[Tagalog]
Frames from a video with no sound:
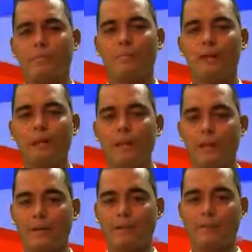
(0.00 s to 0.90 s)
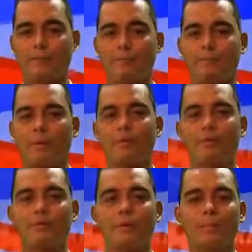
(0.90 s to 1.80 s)
Magaling,
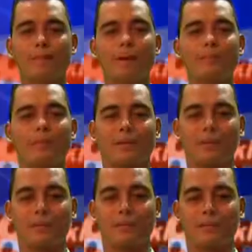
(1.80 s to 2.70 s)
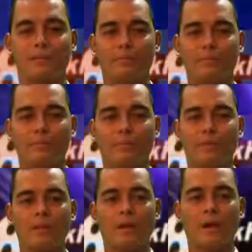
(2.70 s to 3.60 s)
pangungusap na patanong.
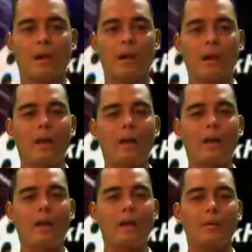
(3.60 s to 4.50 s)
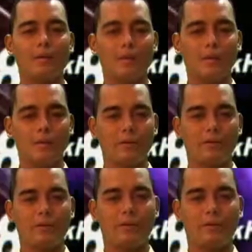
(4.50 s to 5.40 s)
Alalang-alala kami sa
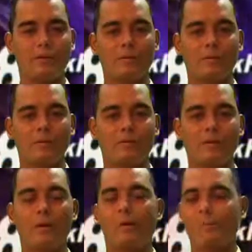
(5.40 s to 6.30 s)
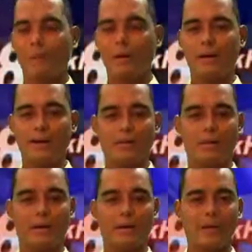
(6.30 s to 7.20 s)
iyo. Magaling
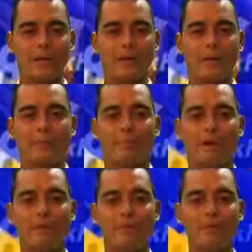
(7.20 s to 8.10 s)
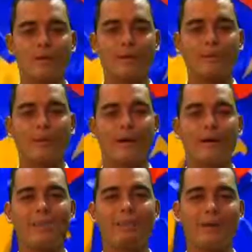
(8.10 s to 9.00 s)
pa rin, pangungusap
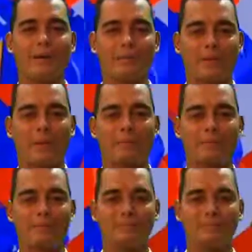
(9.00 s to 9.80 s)
na padamdam.